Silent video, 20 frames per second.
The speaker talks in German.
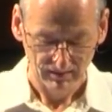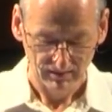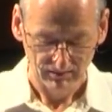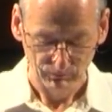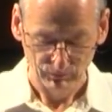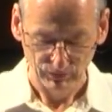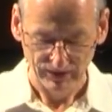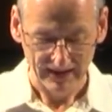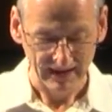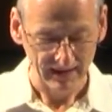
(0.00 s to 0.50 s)

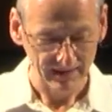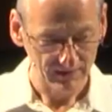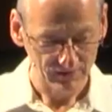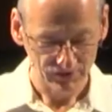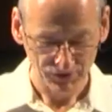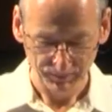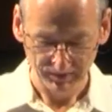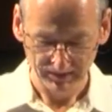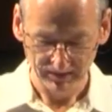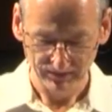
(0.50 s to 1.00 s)
Moderne
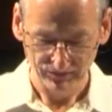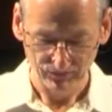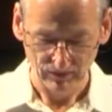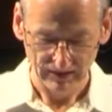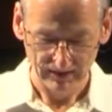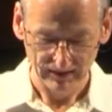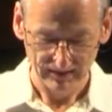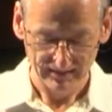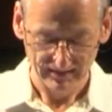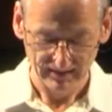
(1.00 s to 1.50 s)

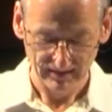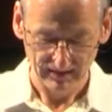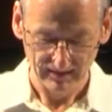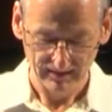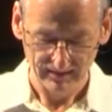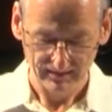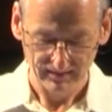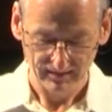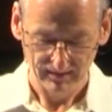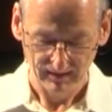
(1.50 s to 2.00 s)

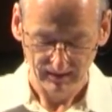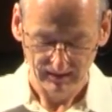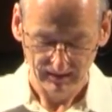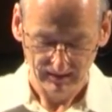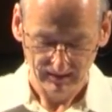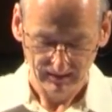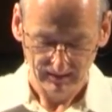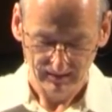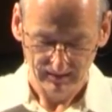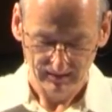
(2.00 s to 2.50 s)
Spiritualität
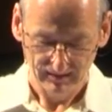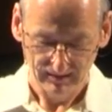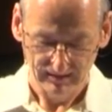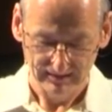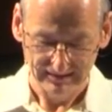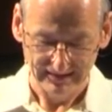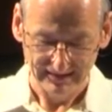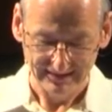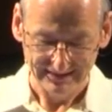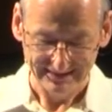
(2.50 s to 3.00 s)

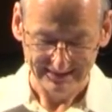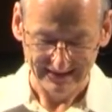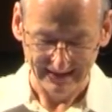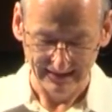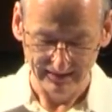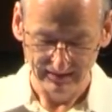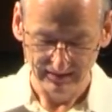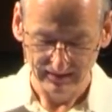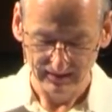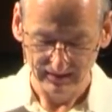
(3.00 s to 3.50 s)
ist
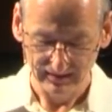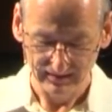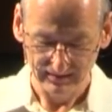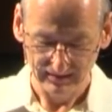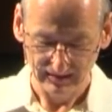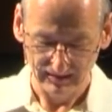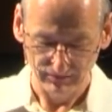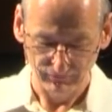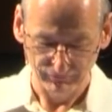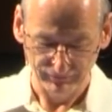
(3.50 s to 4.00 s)
letztendlich
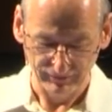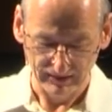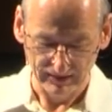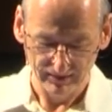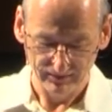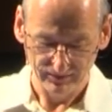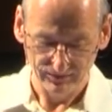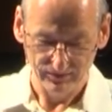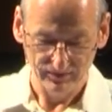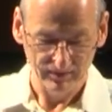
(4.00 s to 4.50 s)
die
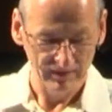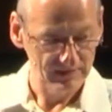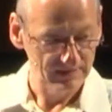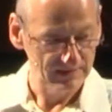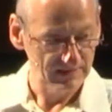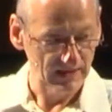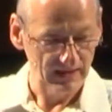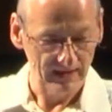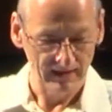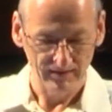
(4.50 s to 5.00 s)
Entfaltung
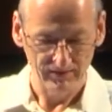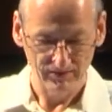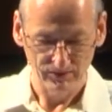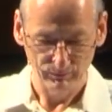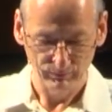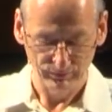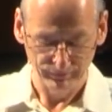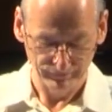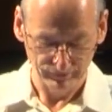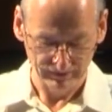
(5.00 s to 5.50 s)
des
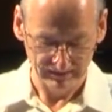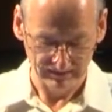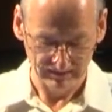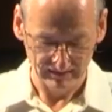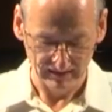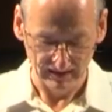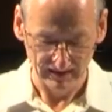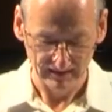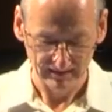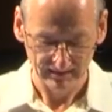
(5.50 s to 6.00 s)
eigenen
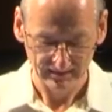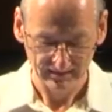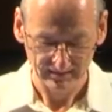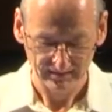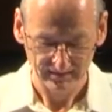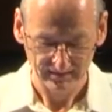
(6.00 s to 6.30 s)
Bewusstseins.